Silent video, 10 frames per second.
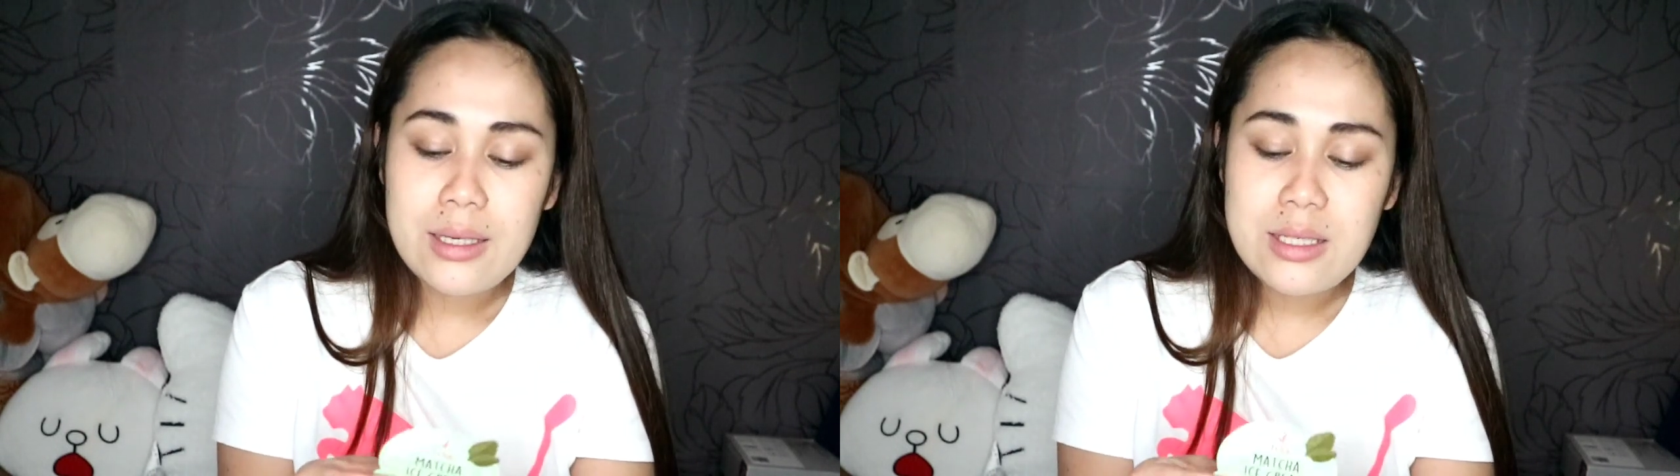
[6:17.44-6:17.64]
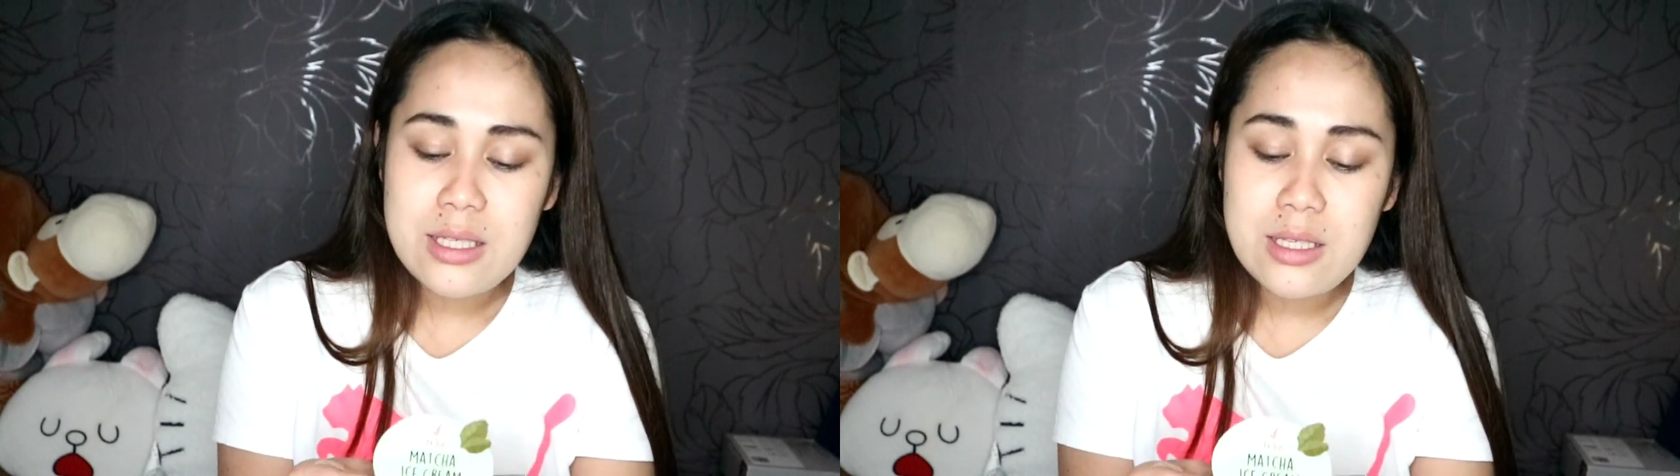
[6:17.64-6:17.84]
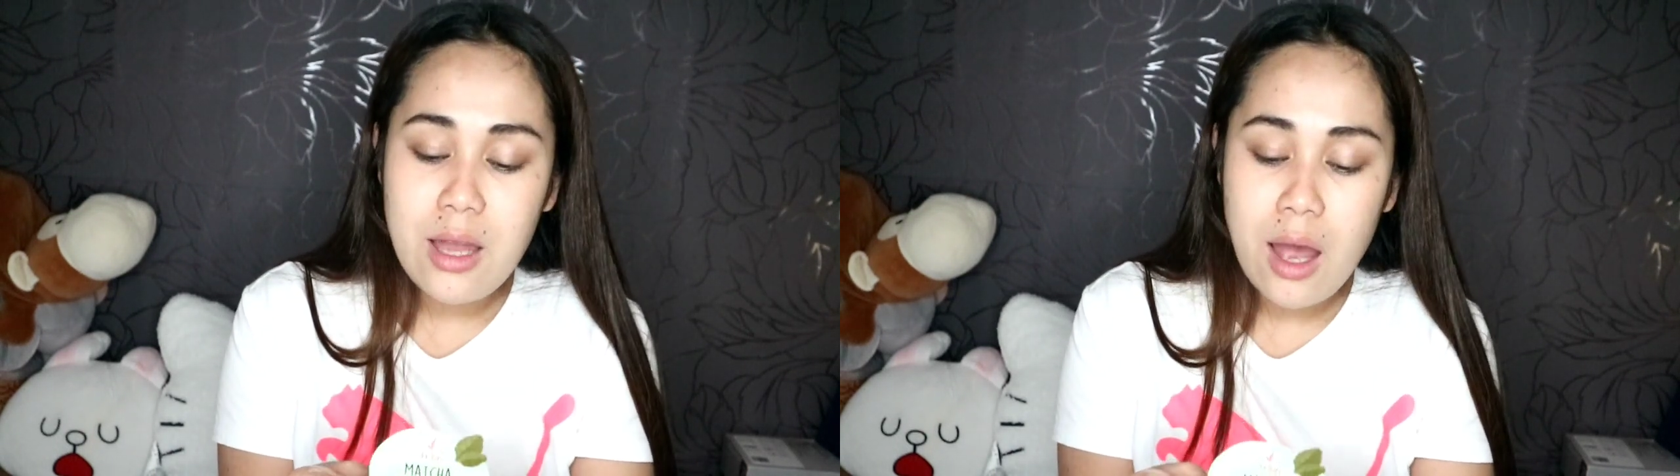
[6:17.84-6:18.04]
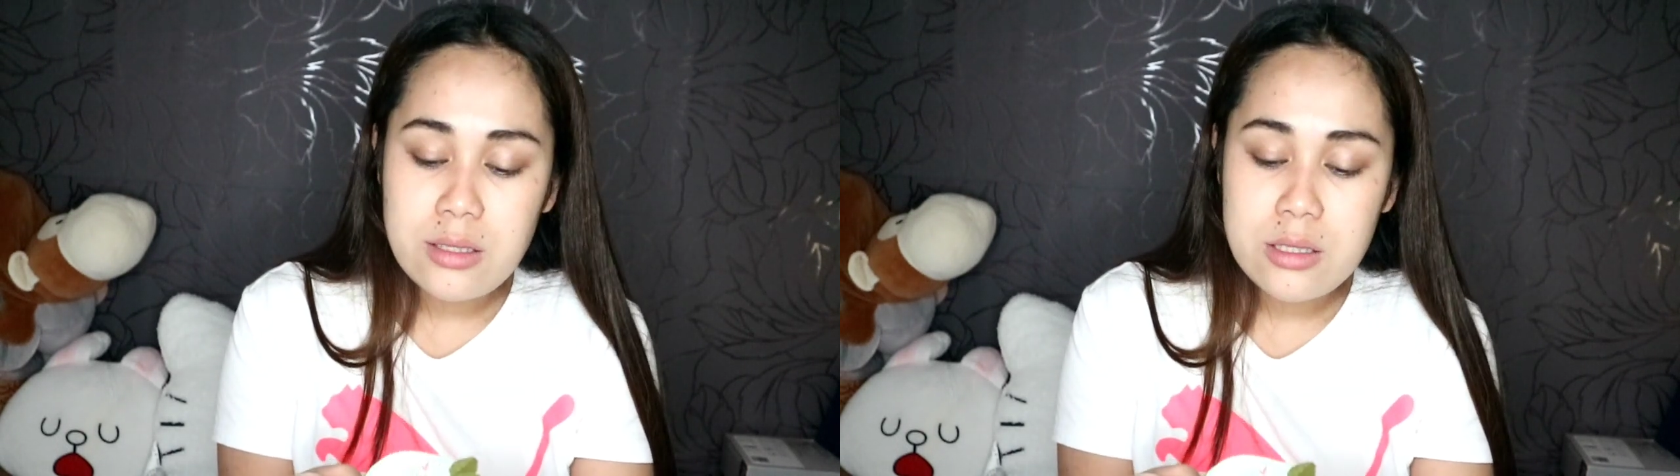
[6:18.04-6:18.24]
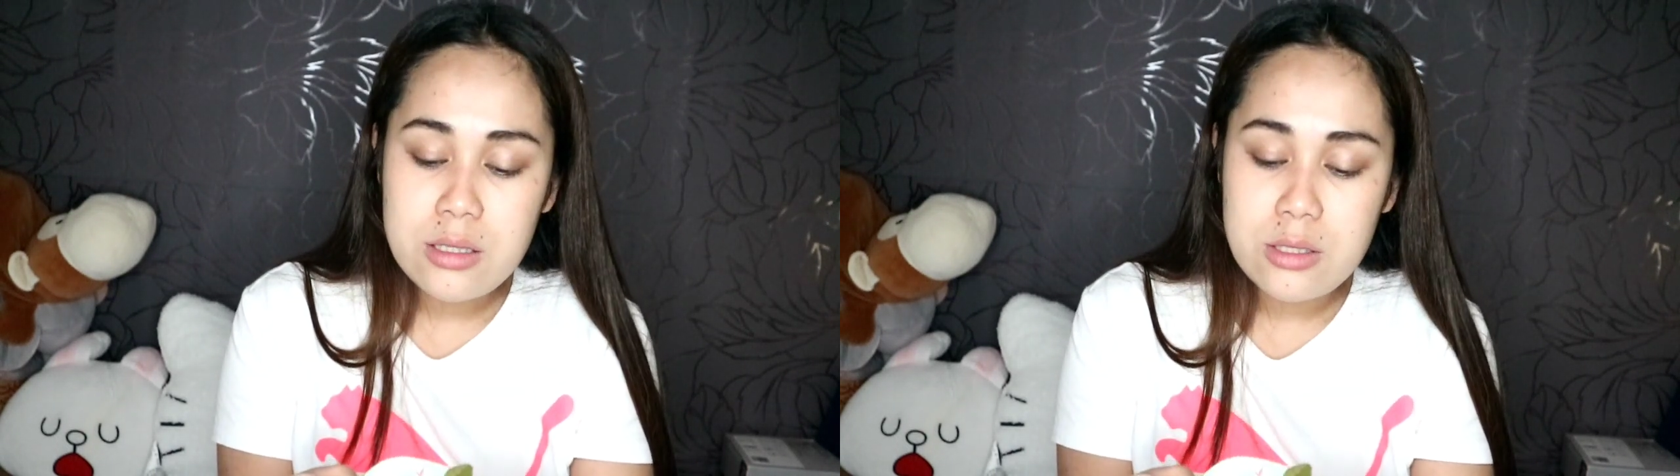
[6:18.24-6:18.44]
it's
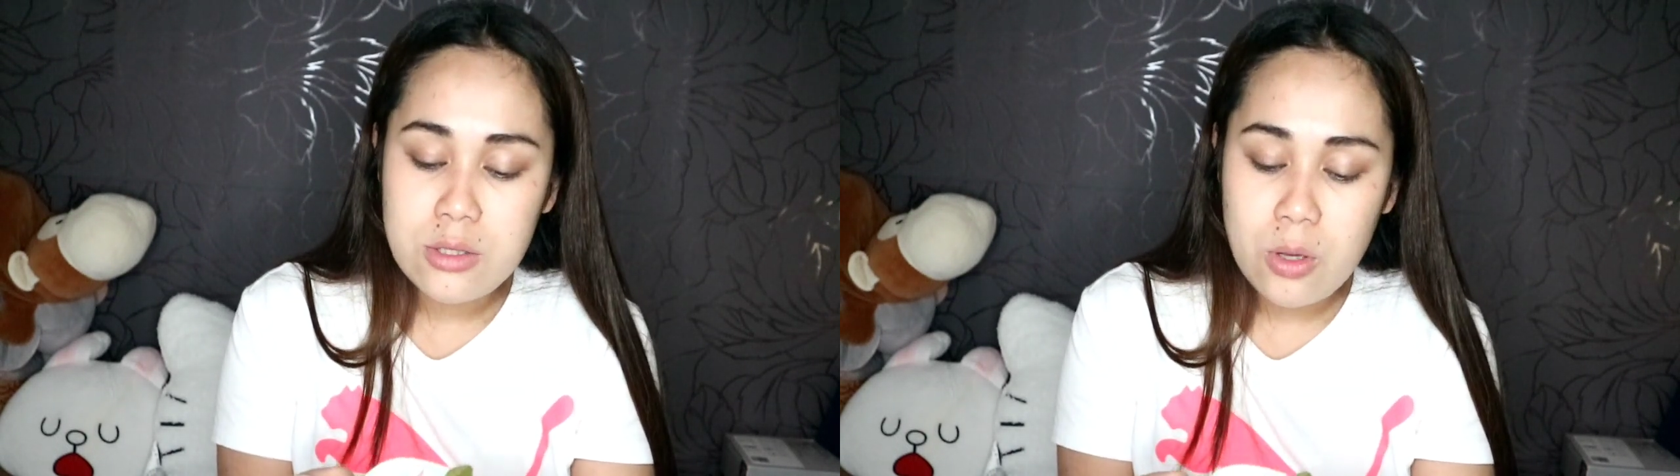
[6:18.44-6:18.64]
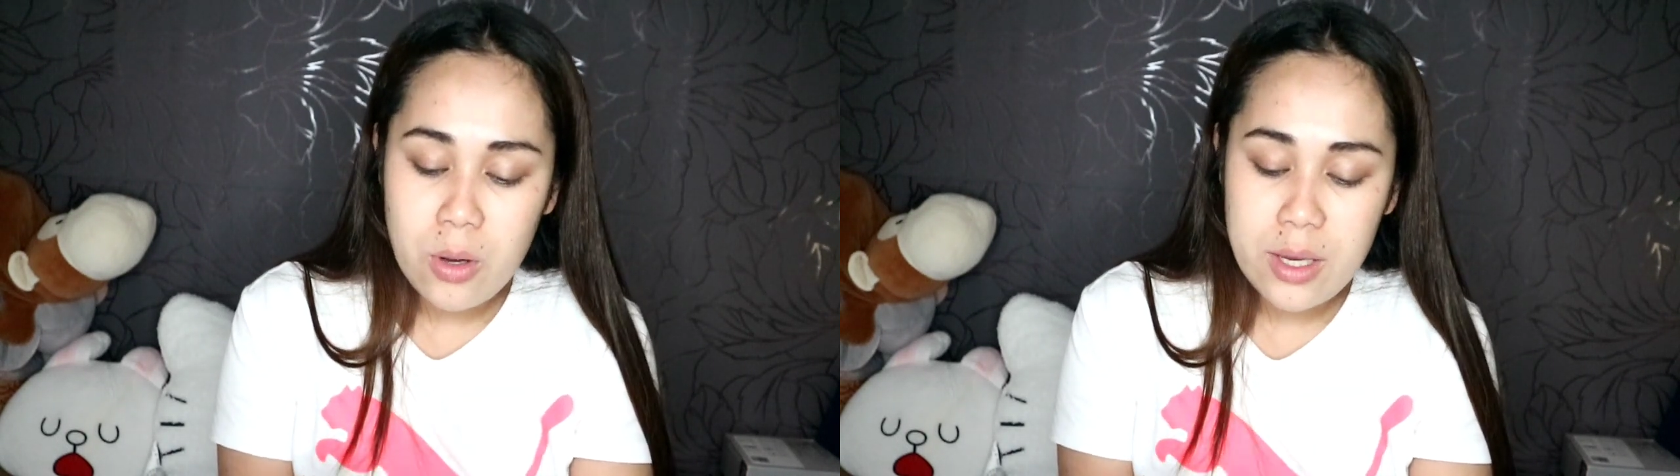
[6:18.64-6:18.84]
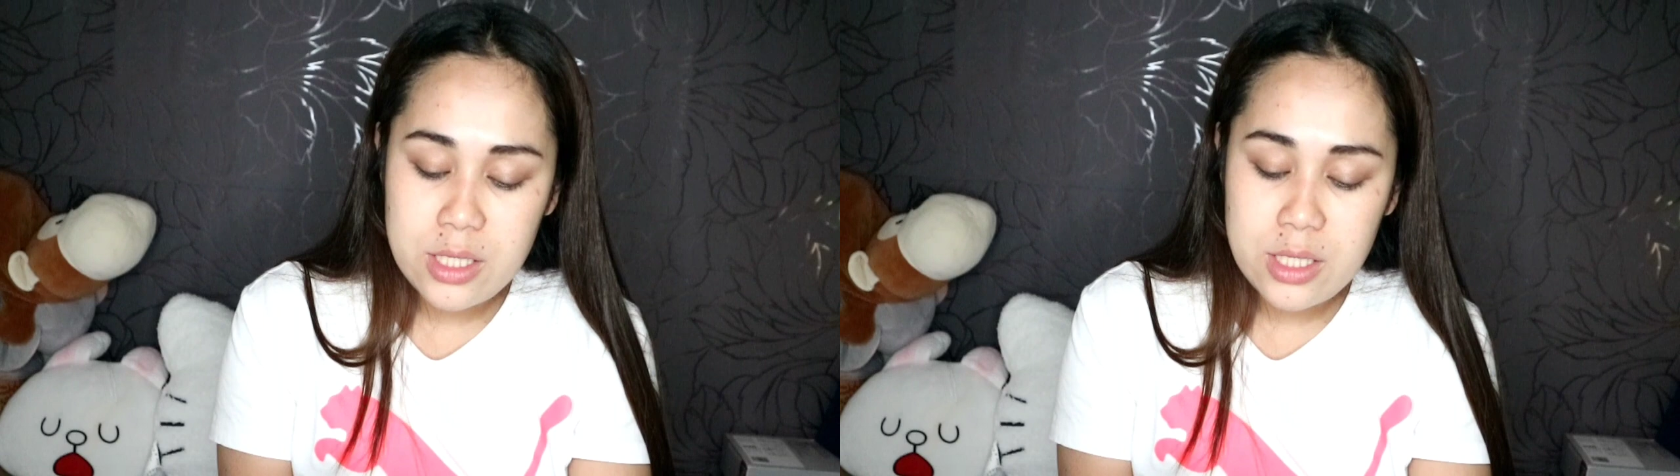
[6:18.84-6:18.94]
not so